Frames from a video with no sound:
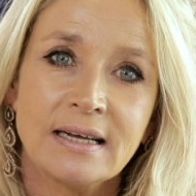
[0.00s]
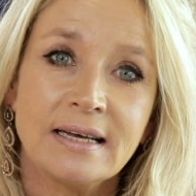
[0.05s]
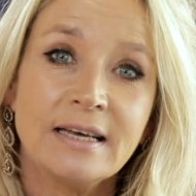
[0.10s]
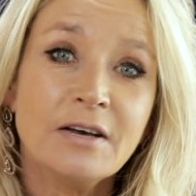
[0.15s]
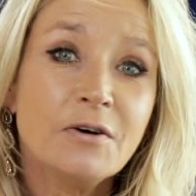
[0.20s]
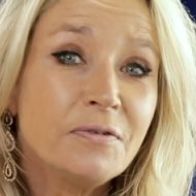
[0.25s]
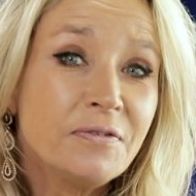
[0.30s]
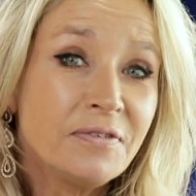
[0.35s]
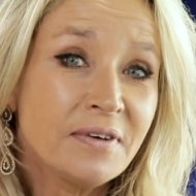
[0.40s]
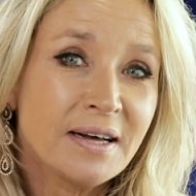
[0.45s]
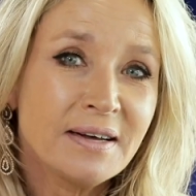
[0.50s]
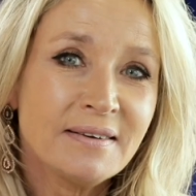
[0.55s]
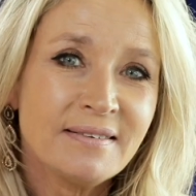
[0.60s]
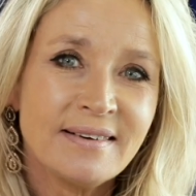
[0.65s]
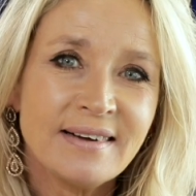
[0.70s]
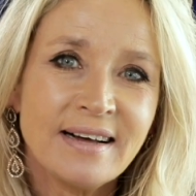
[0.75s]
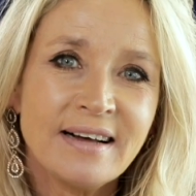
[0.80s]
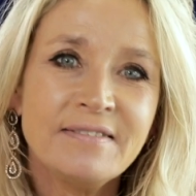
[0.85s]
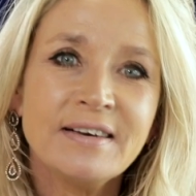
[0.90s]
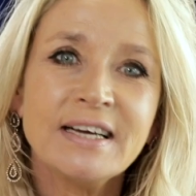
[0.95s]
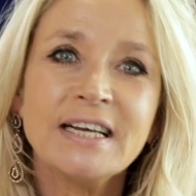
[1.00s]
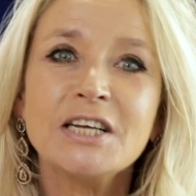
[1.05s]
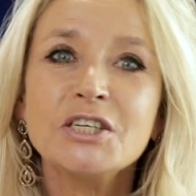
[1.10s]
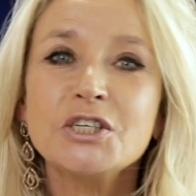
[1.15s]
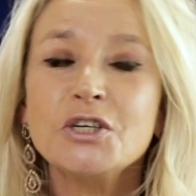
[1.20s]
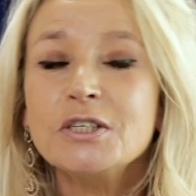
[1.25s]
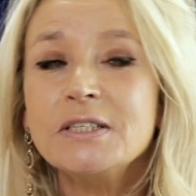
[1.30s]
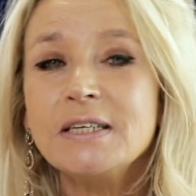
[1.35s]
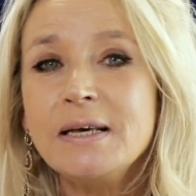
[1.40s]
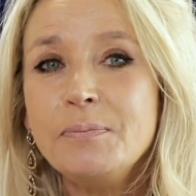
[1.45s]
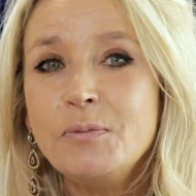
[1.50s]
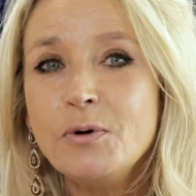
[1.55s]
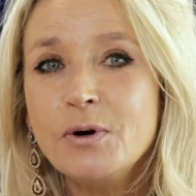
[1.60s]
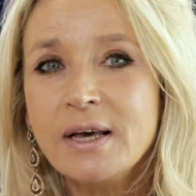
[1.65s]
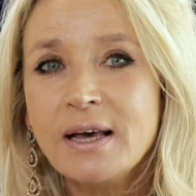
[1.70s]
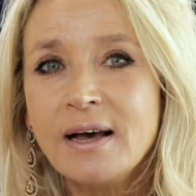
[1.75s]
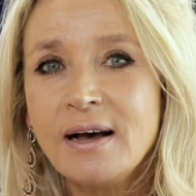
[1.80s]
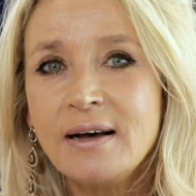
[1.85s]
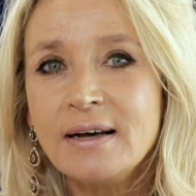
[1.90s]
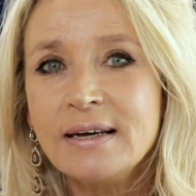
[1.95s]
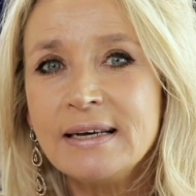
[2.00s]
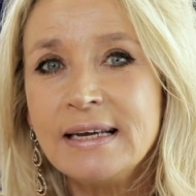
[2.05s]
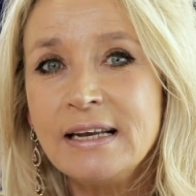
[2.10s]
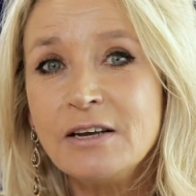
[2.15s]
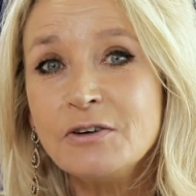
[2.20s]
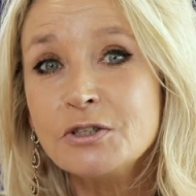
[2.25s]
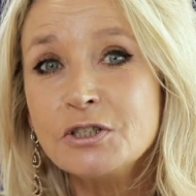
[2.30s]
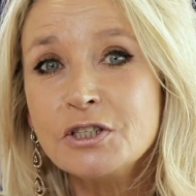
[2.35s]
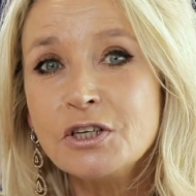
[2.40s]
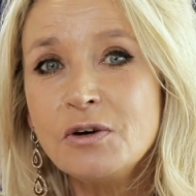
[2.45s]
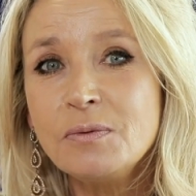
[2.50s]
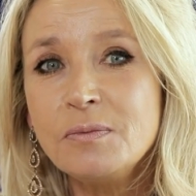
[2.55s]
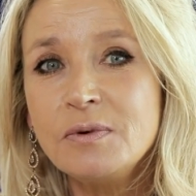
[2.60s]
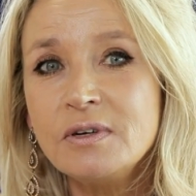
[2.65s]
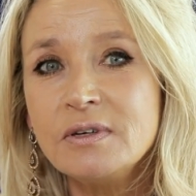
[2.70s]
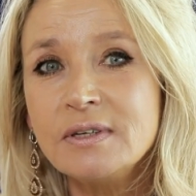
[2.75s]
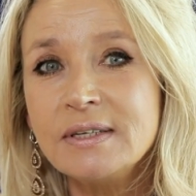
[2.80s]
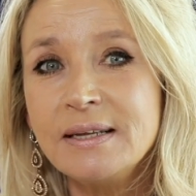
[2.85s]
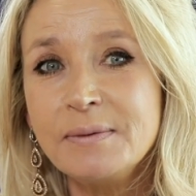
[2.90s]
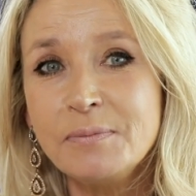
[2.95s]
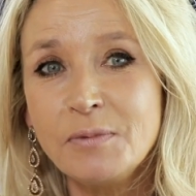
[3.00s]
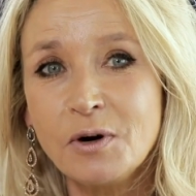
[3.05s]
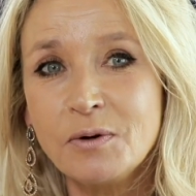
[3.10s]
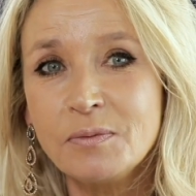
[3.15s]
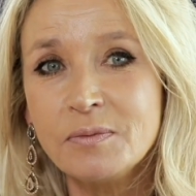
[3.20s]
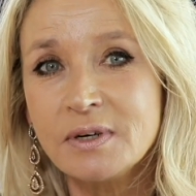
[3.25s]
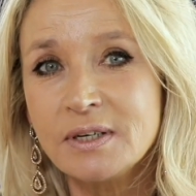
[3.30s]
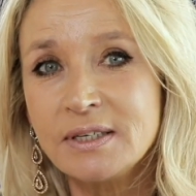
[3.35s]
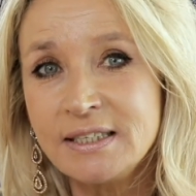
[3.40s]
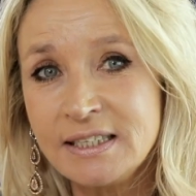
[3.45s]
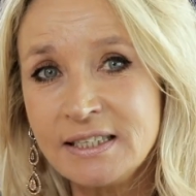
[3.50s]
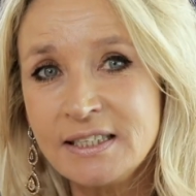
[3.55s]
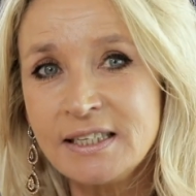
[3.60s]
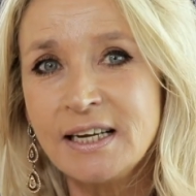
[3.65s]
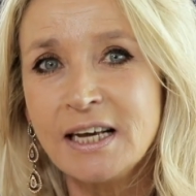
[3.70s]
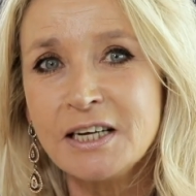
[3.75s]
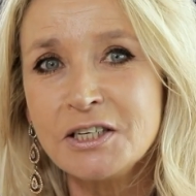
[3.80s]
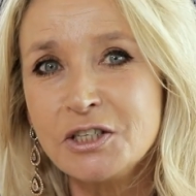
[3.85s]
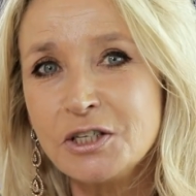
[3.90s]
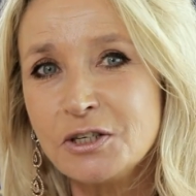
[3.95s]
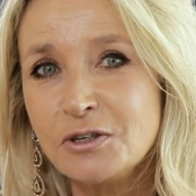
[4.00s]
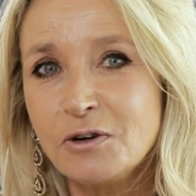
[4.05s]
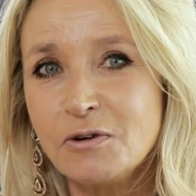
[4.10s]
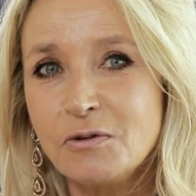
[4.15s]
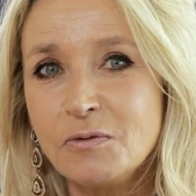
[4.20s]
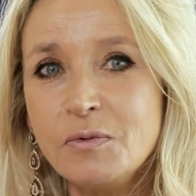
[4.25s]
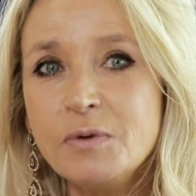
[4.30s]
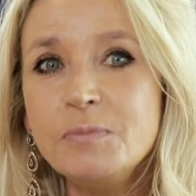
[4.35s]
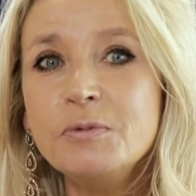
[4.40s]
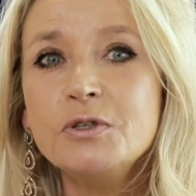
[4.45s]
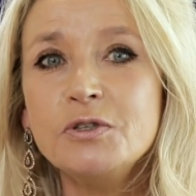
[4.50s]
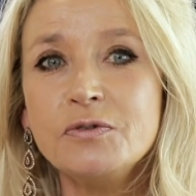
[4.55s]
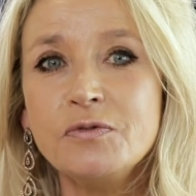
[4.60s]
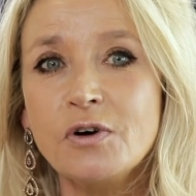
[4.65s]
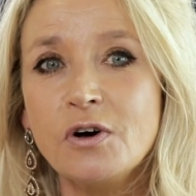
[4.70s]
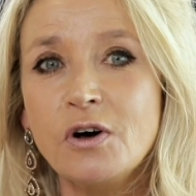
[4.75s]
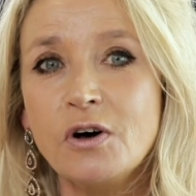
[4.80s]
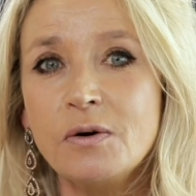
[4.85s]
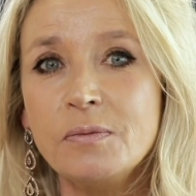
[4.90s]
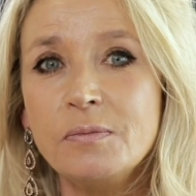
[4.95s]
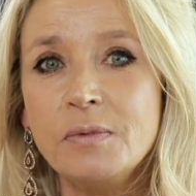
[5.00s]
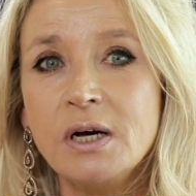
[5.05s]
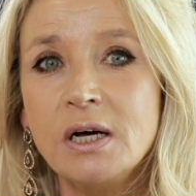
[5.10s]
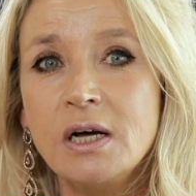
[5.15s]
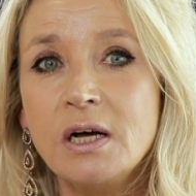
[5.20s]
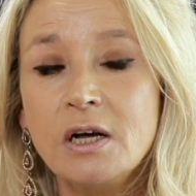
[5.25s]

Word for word: Et enfin, avec l'agence EPOCA et l'ensemble des membres d'International Women's Forum,